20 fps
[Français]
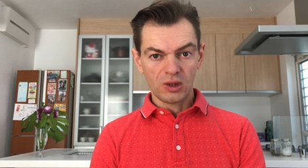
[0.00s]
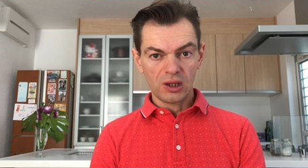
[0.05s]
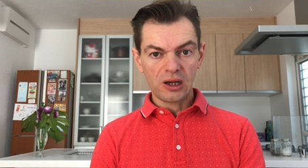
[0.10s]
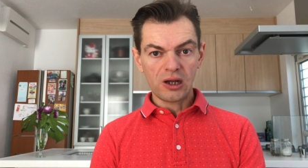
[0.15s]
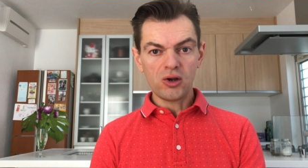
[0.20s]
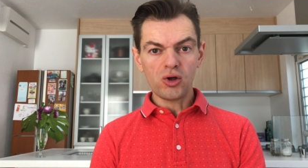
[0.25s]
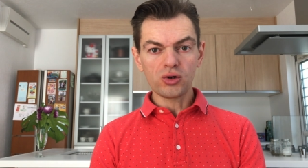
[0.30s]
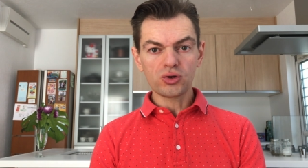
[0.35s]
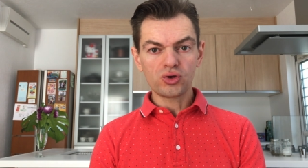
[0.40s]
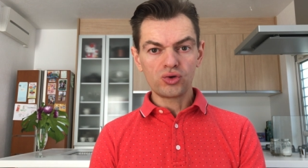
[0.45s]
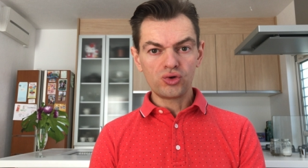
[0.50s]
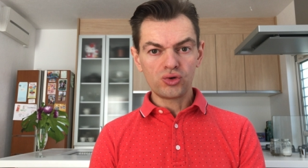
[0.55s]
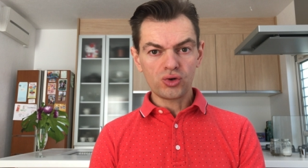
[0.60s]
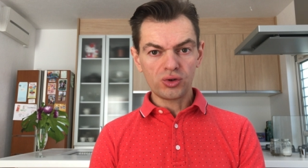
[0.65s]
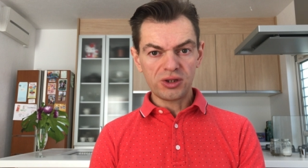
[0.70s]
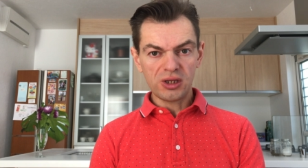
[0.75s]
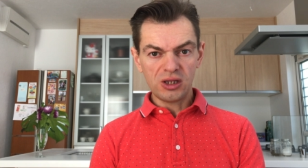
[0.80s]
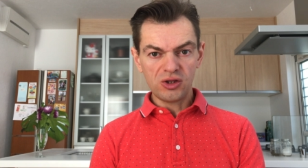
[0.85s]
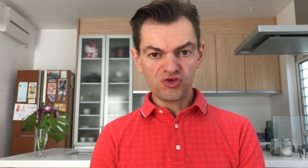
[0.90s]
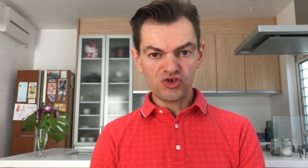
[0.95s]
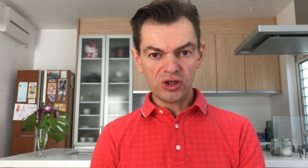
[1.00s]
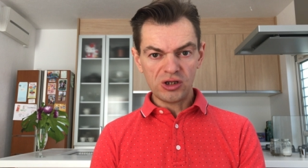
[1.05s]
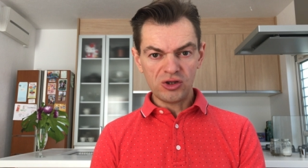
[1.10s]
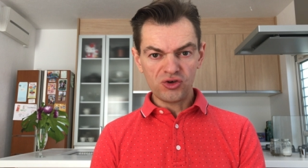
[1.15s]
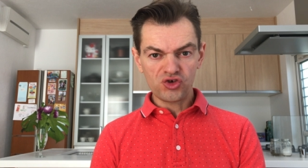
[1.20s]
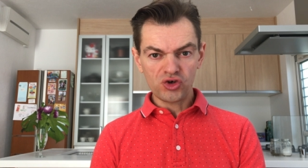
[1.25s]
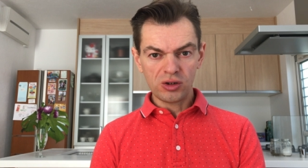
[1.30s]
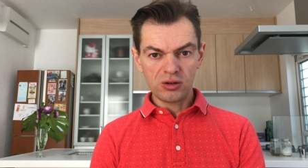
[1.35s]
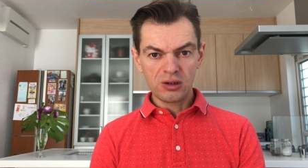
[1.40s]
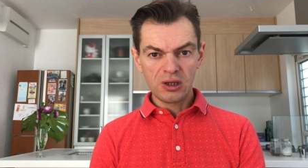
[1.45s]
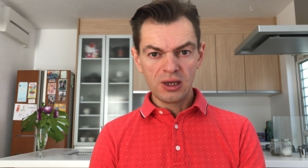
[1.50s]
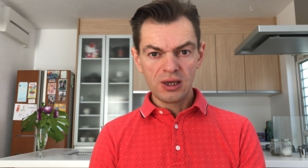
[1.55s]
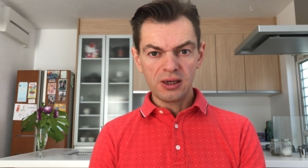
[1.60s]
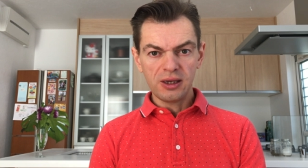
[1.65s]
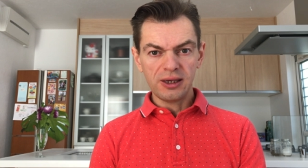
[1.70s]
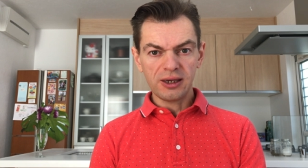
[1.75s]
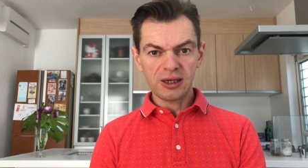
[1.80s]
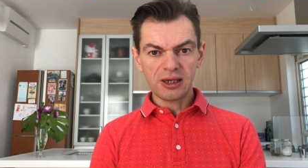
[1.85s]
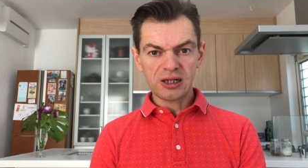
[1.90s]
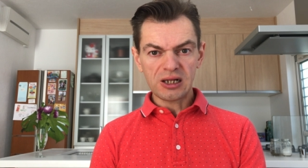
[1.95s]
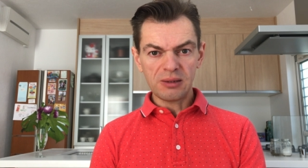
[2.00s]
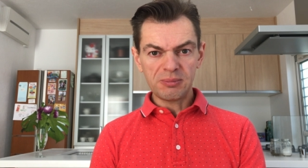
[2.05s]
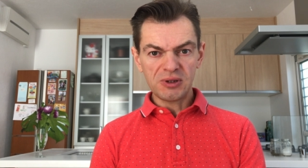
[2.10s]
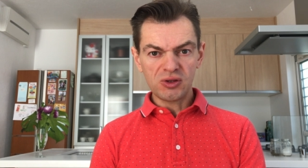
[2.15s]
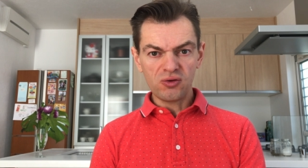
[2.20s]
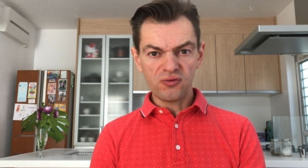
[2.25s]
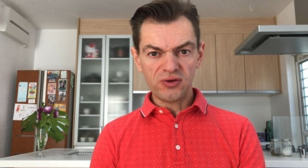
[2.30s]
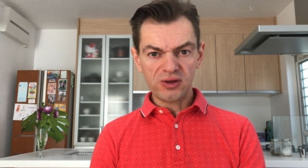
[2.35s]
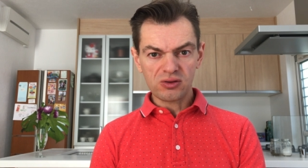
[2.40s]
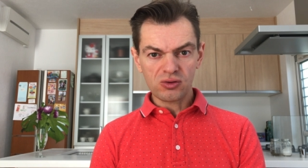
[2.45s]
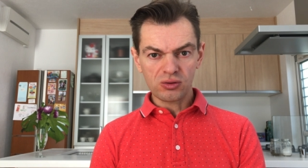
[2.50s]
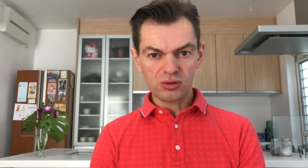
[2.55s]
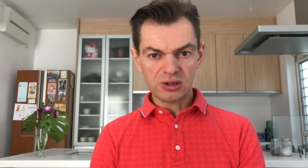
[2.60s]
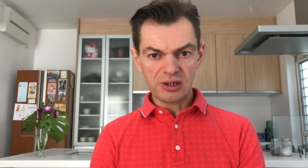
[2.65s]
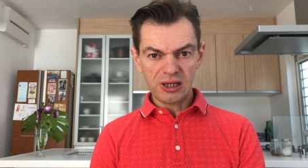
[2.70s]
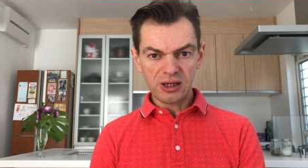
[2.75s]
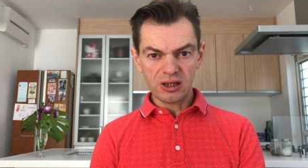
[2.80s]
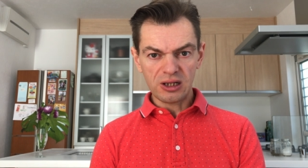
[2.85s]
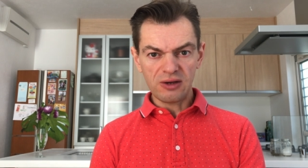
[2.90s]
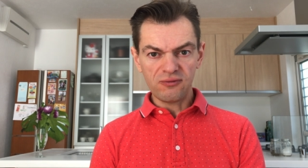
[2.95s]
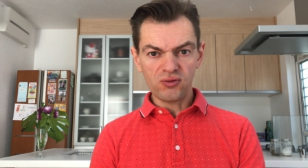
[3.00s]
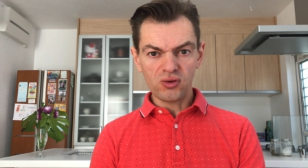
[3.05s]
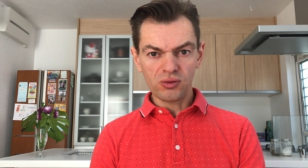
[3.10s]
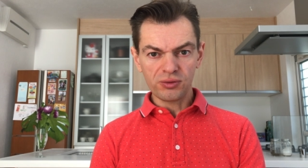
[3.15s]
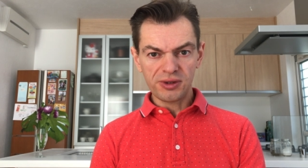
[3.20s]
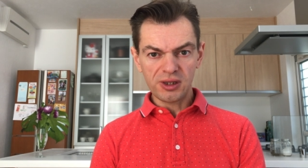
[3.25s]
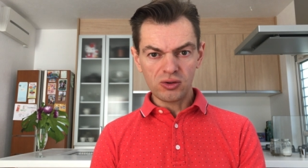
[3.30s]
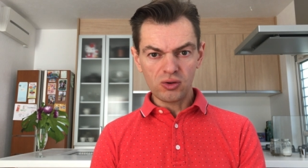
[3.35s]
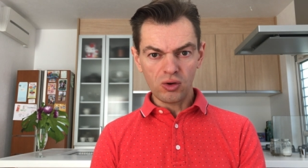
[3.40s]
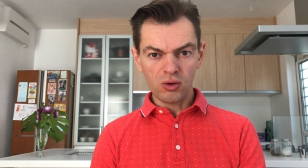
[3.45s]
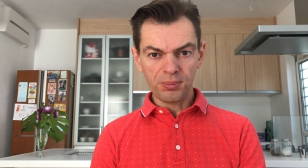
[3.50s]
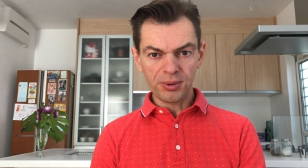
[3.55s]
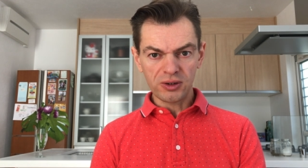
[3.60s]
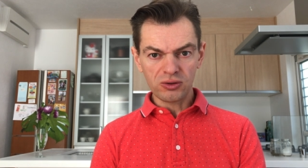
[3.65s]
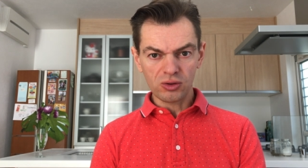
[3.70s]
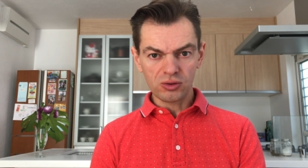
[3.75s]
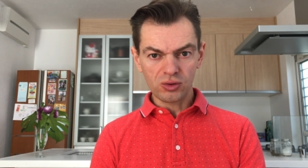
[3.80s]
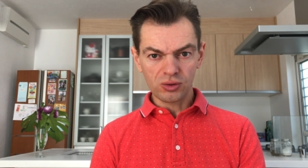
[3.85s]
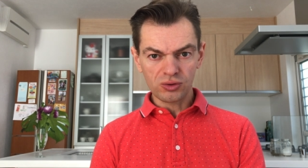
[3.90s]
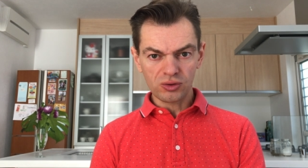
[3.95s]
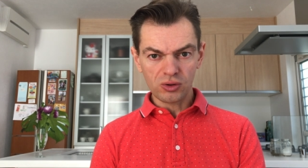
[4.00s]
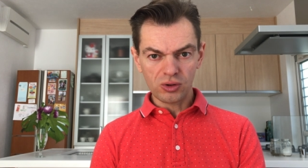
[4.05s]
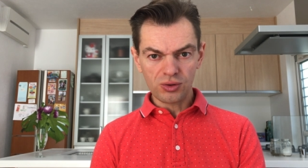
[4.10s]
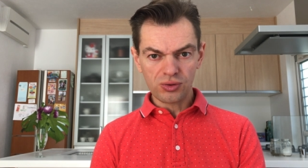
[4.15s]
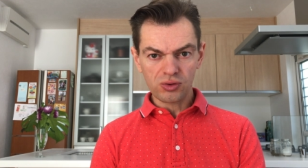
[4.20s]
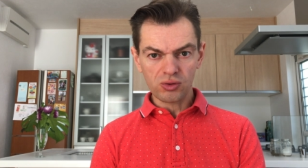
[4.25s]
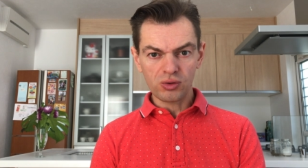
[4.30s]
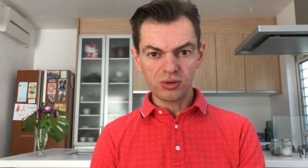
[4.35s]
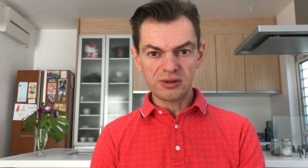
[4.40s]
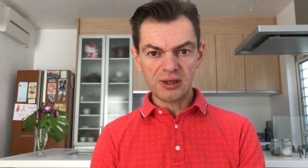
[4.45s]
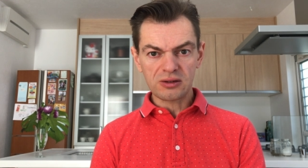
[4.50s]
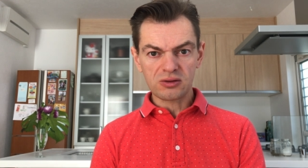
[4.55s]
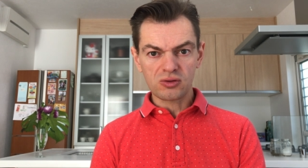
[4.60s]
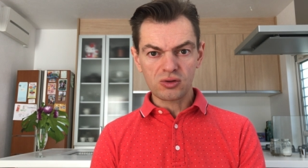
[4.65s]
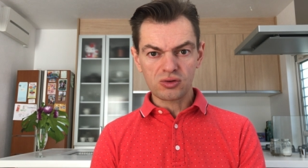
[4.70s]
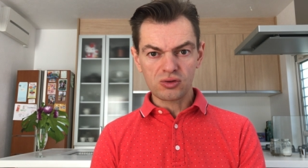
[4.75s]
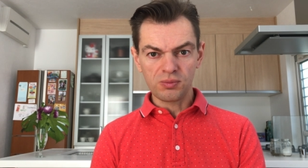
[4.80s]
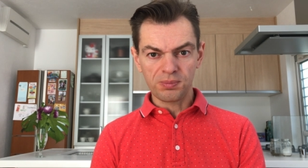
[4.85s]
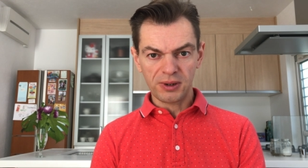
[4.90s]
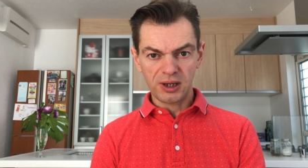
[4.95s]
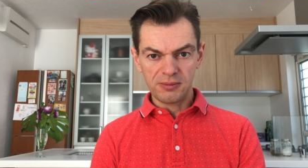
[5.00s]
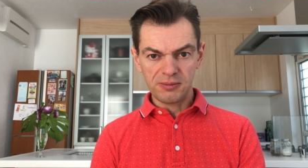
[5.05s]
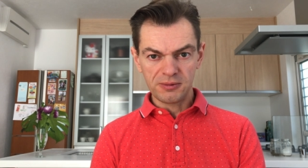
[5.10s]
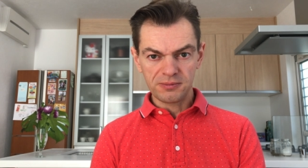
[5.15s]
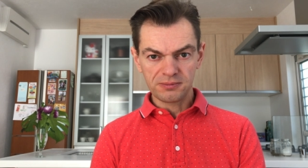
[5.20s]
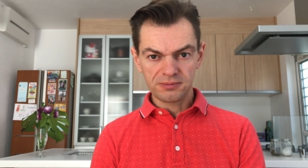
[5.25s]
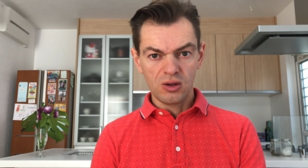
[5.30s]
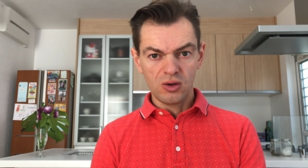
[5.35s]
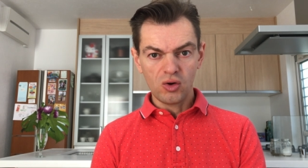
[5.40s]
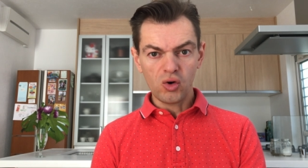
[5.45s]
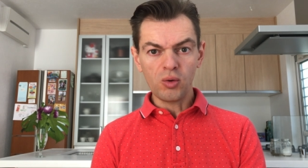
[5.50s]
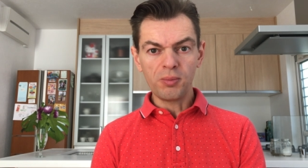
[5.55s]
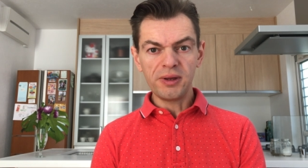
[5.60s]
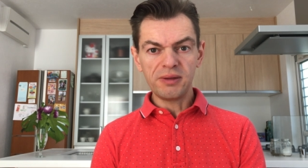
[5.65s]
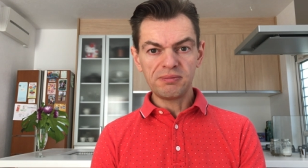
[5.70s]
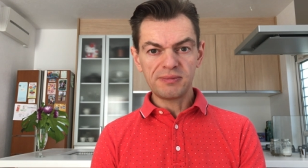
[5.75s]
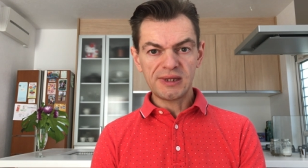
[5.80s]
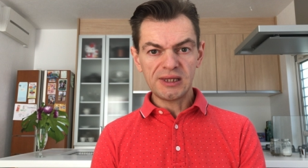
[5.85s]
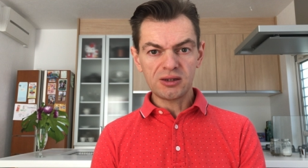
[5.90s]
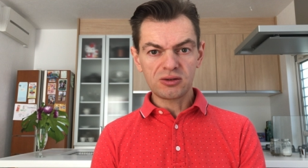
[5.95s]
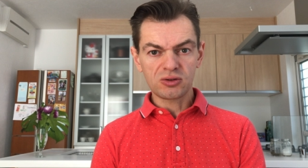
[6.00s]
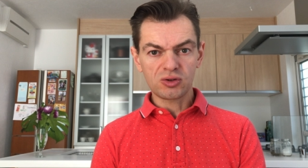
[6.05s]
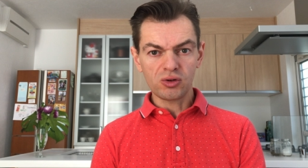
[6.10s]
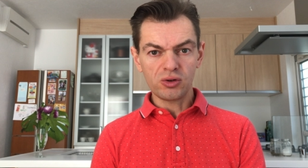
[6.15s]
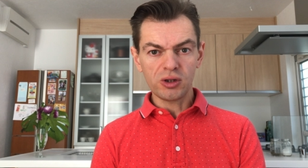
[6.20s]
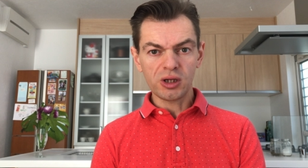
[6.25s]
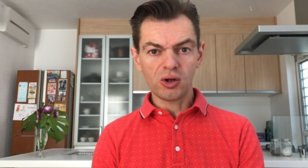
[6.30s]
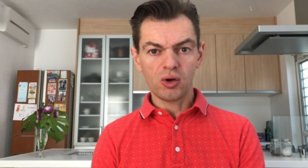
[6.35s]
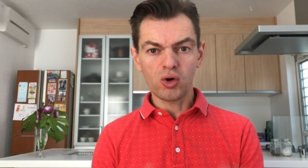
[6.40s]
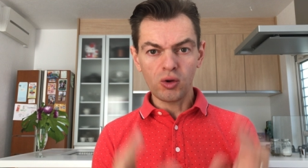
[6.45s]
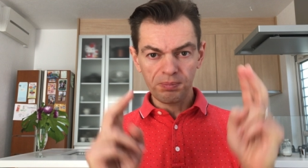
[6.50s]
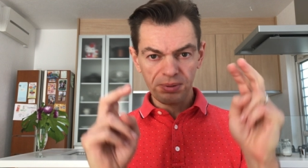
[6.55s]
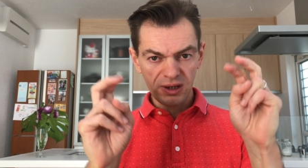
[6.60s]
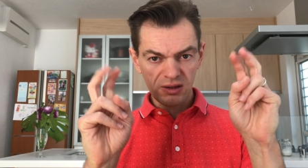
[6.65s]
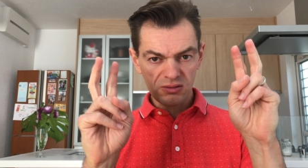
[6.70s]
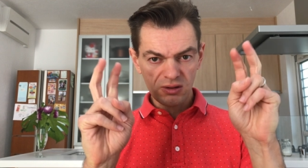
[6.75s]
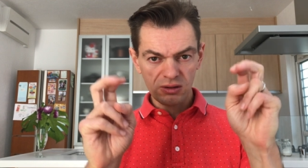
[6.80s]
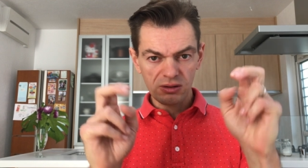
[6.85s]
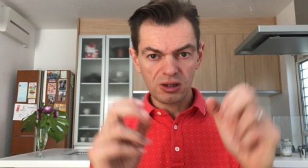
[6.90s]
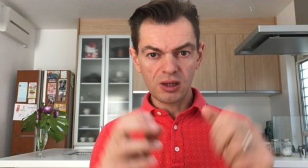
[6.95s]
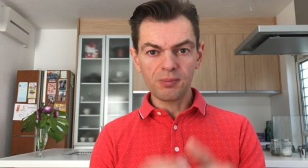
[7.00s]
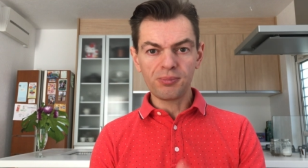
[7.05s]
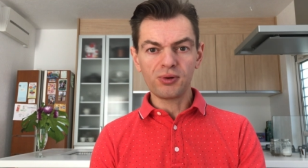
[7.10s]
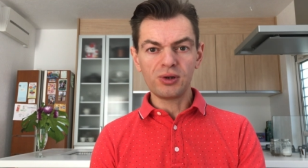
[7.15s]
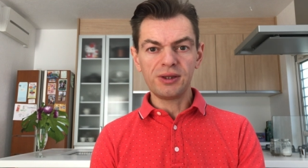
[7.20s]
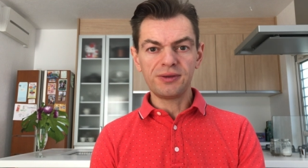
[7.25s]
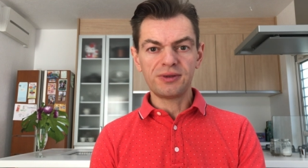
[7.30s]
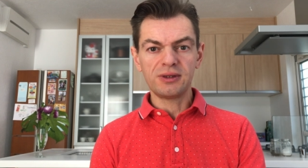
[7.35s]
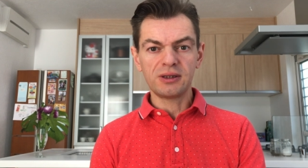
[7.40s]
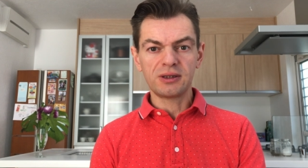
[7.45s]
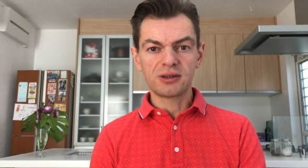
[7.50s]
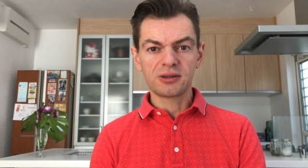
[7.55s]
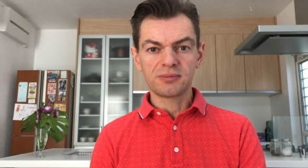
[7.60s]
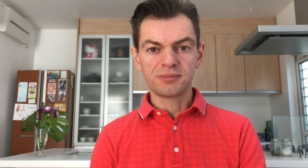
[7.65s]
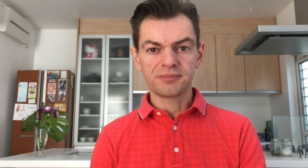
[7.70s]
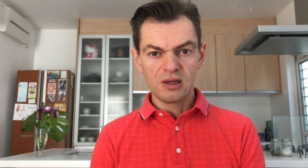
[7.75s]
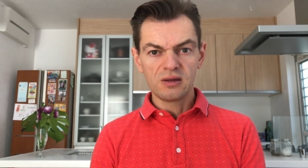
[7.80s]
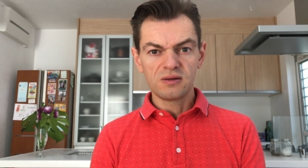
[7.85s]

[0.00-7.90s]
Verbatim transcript: alors que du côté des Gilets jaunes est réclamée de façon claire la volonté de reprendre contrôle sur le texte suprême, au même titre que les représentants politiques.